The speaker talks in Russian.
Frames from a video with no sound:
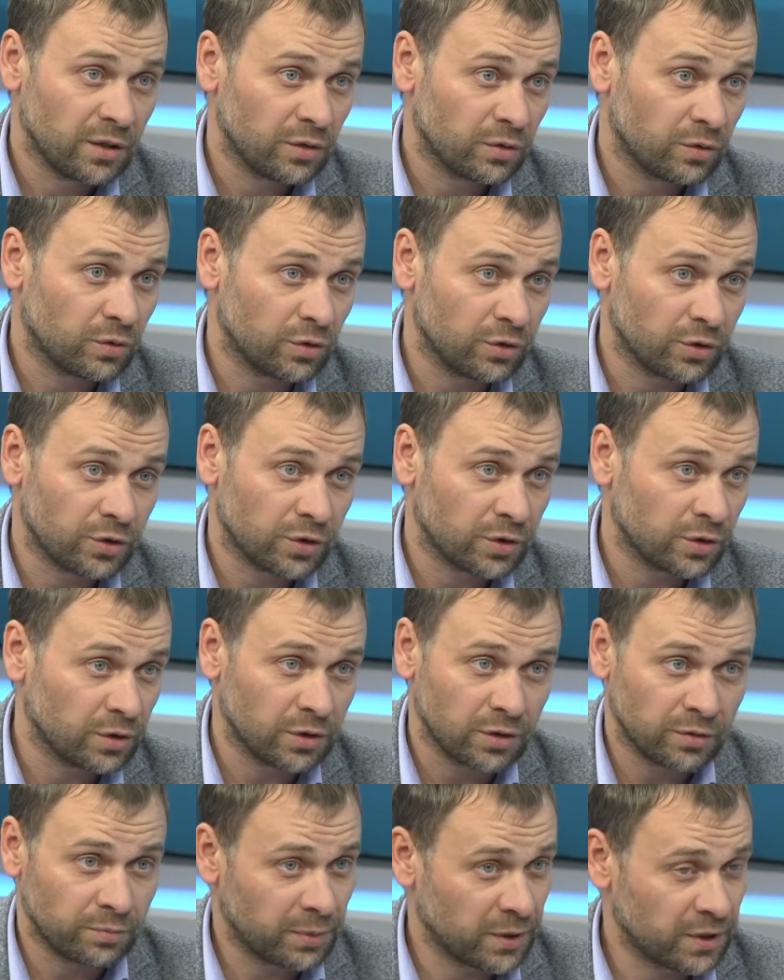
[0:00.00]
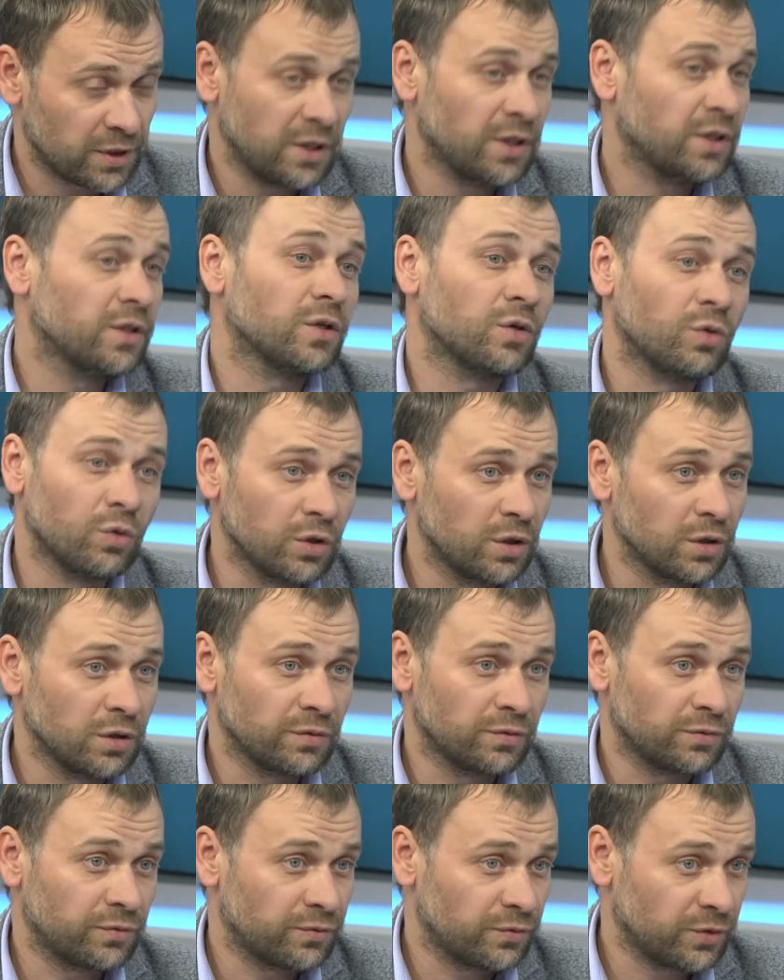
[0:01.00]
То есть э, последние
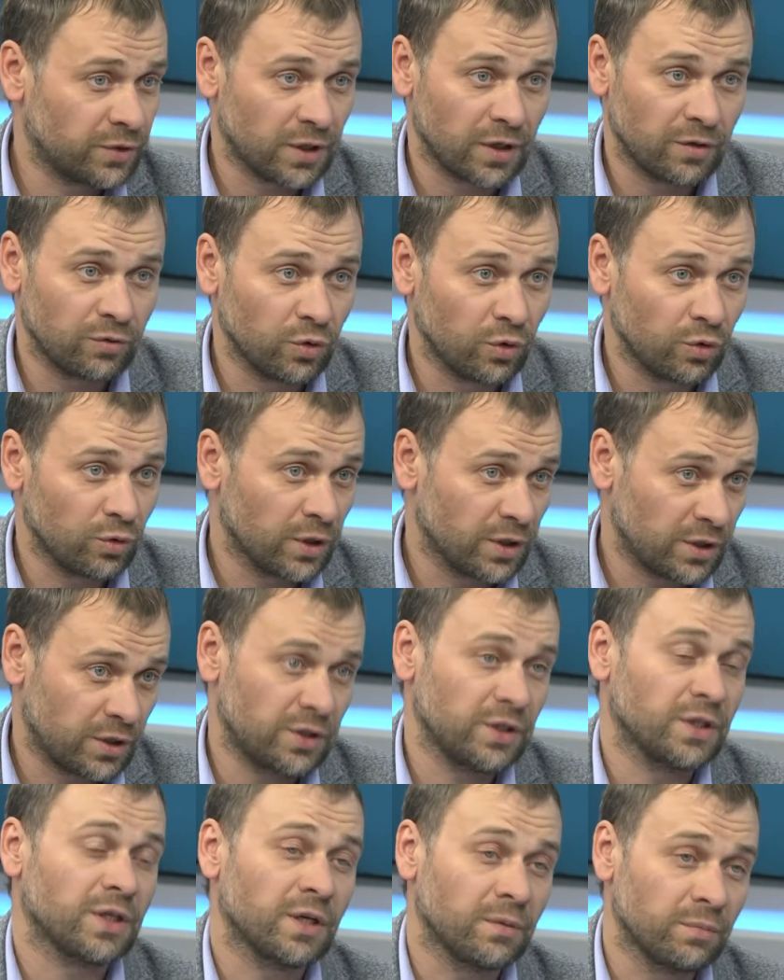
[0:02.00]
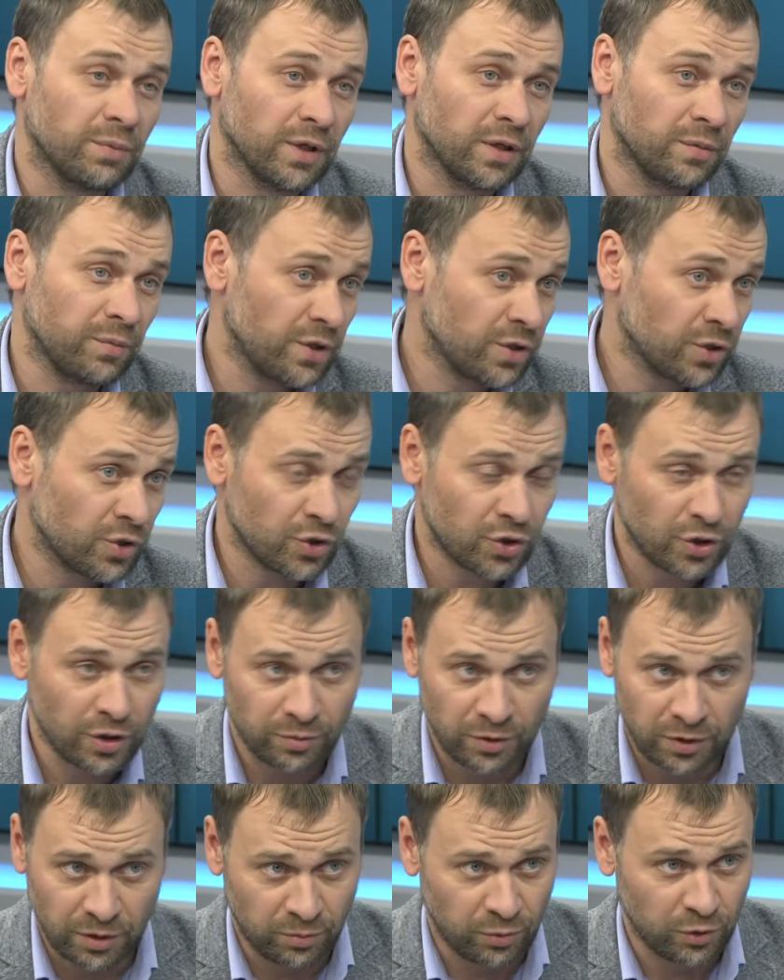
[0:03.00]
годы все равно у нас снега было меньше,
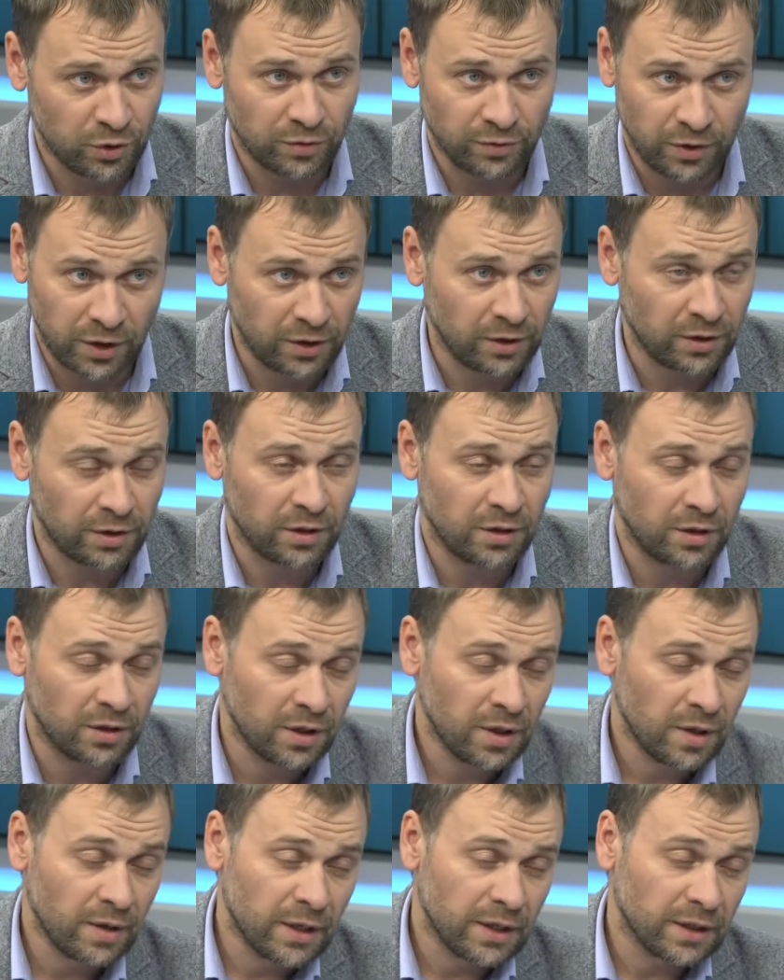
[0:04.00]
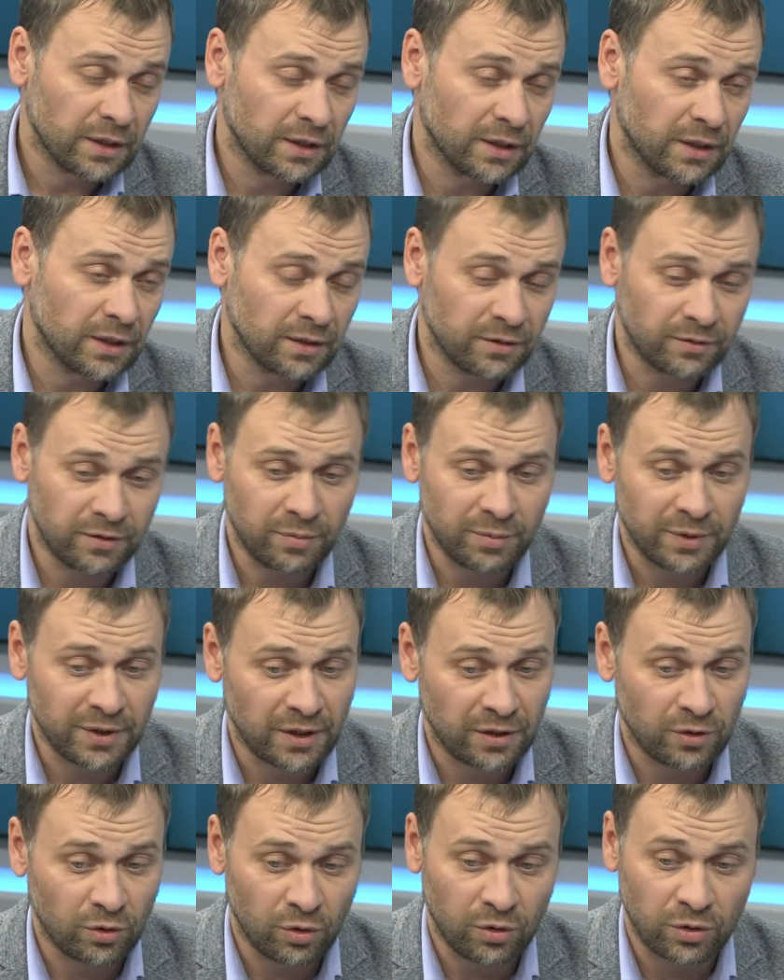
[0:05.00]
чем, допустим, в какие-то э,
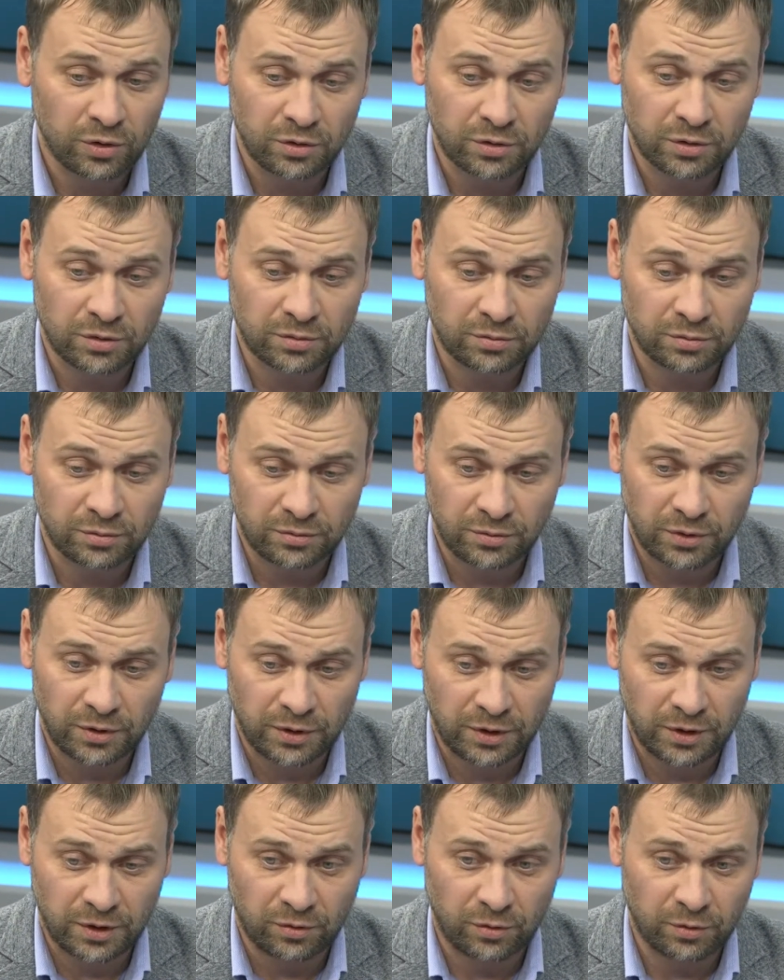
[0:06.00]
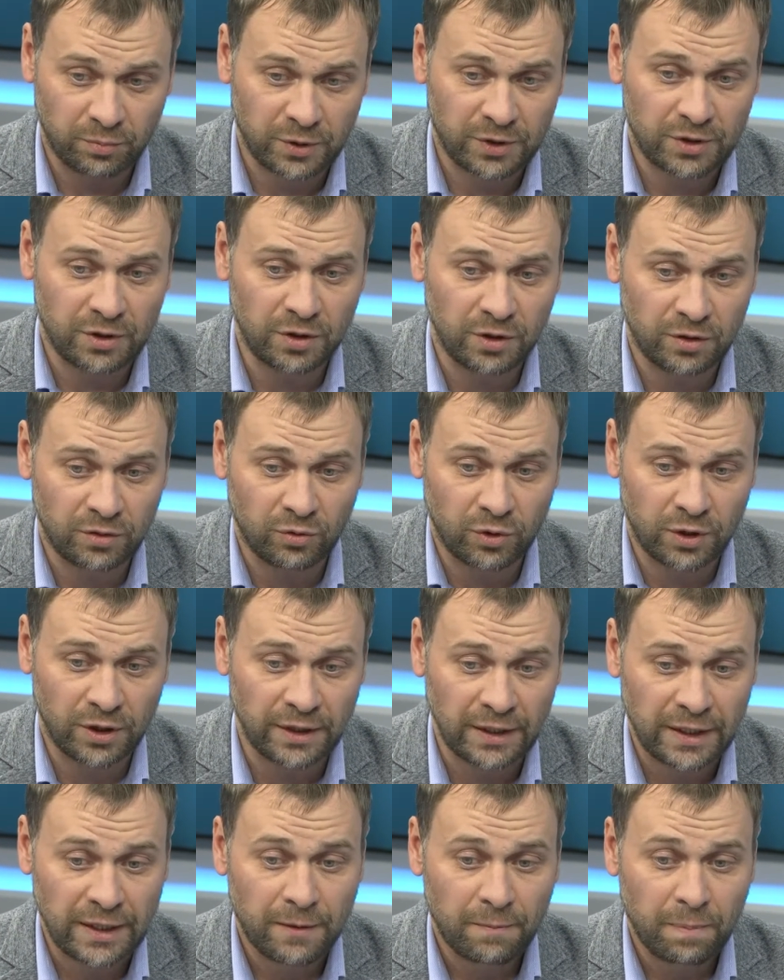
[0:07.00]
времена до э, этих вот последних двух лет.